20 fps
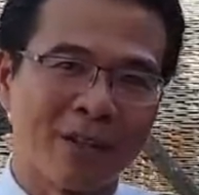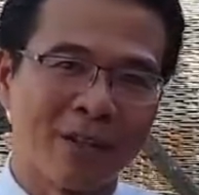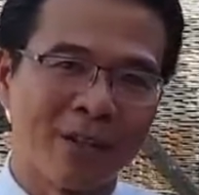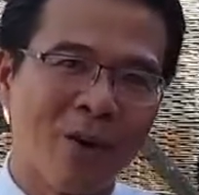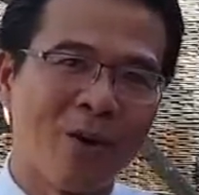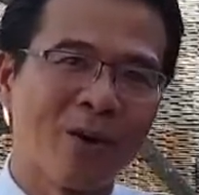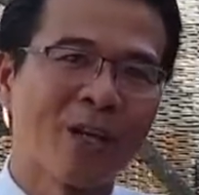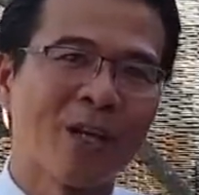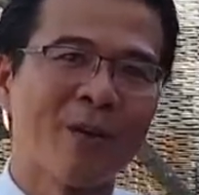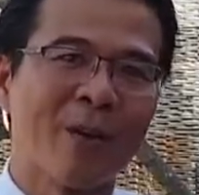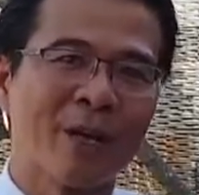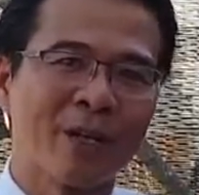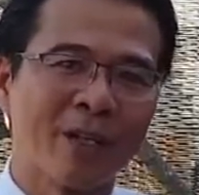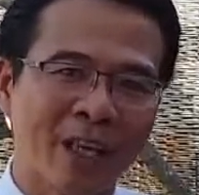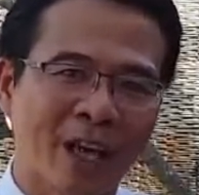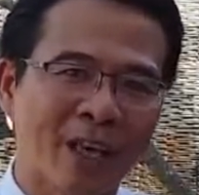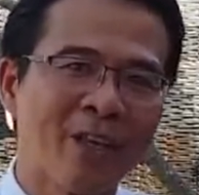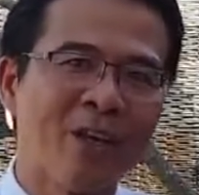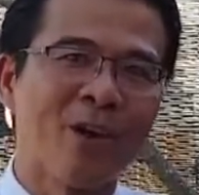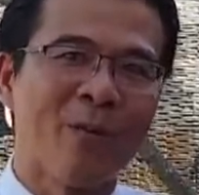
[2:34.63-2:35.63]
Đôi khi bạn
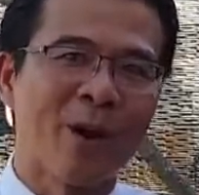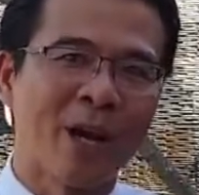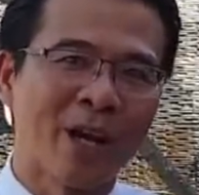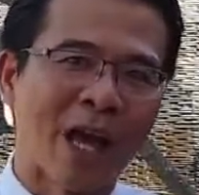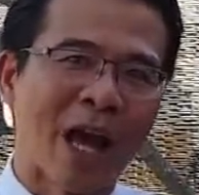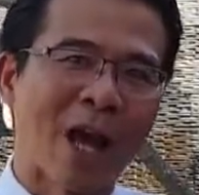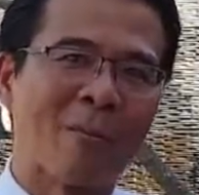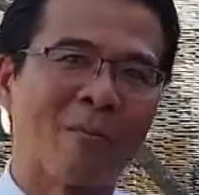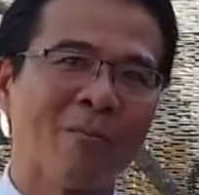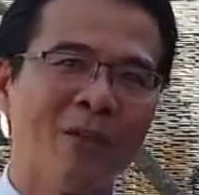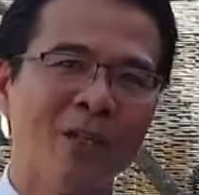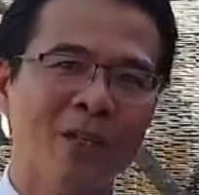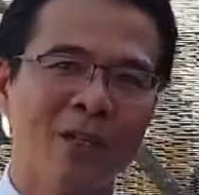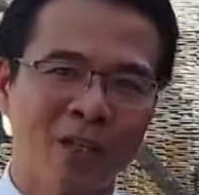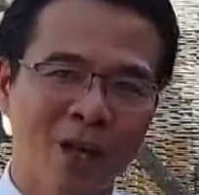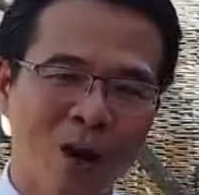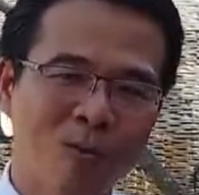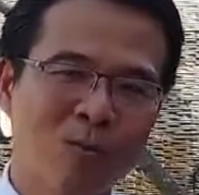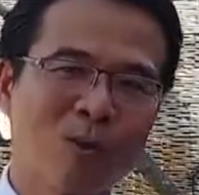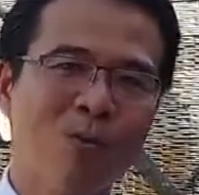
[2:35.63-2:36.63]
nhảy vô bạn làm
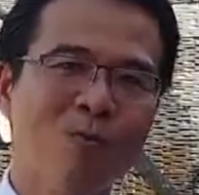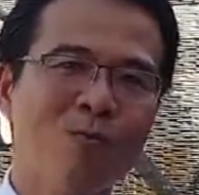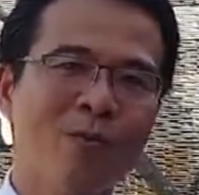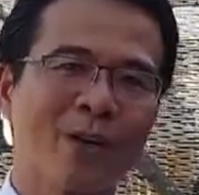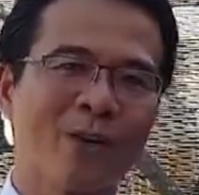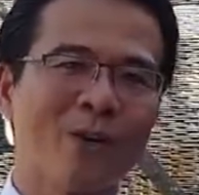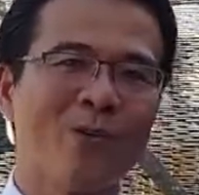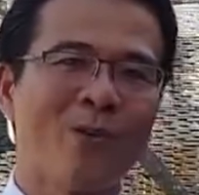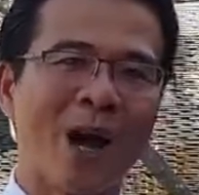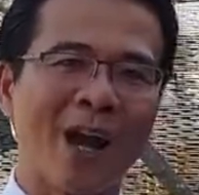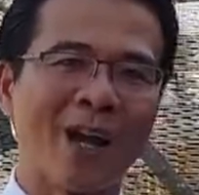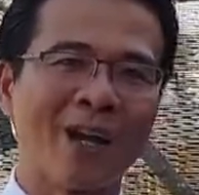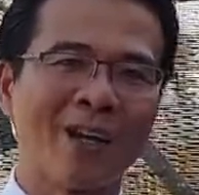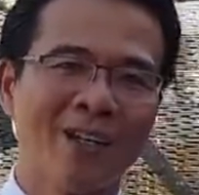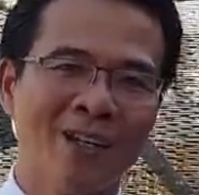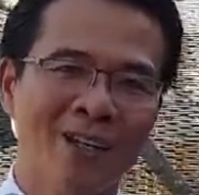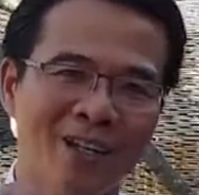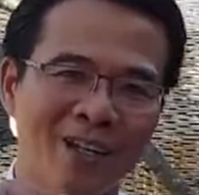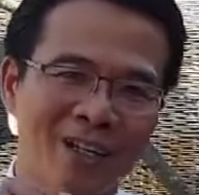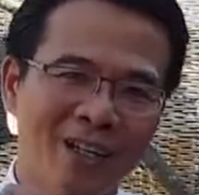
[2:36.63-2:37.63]
không đúng việc của bạn,
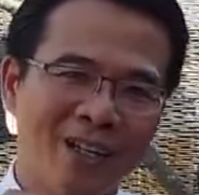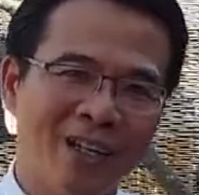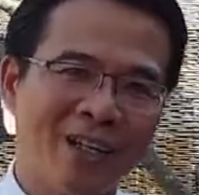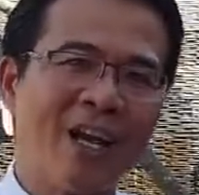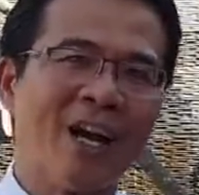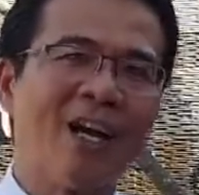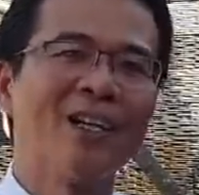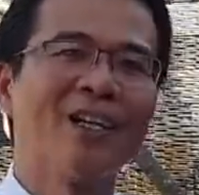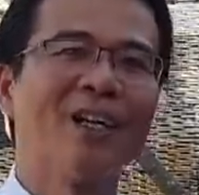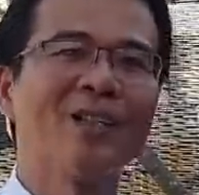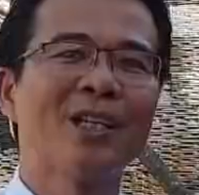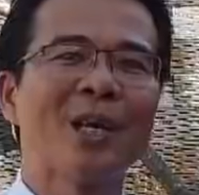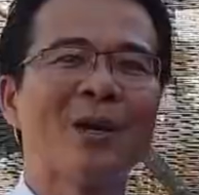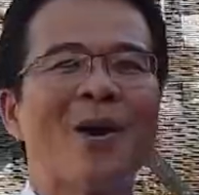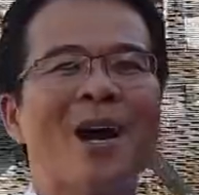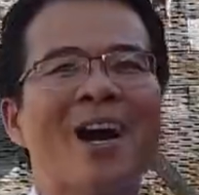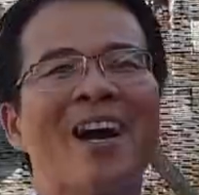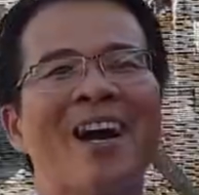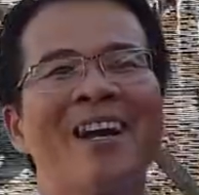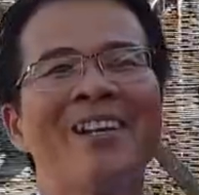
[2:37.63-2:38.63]
dẫn đến các
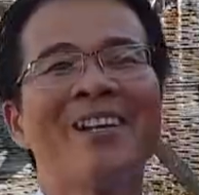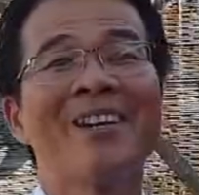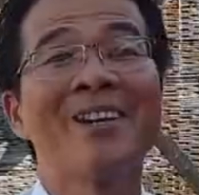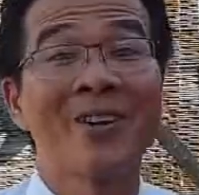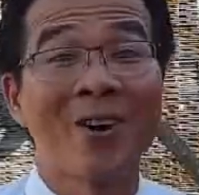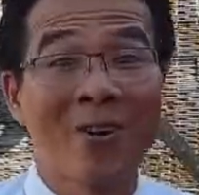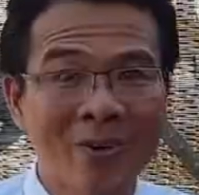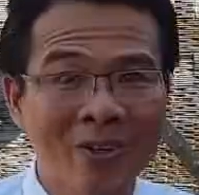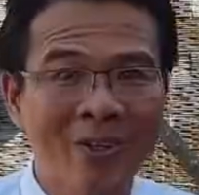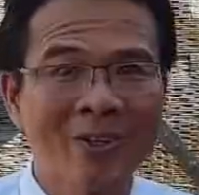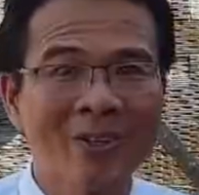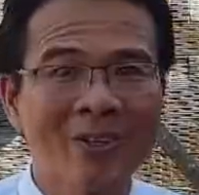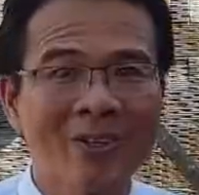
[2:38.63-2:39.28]
bạn thấy nó rối.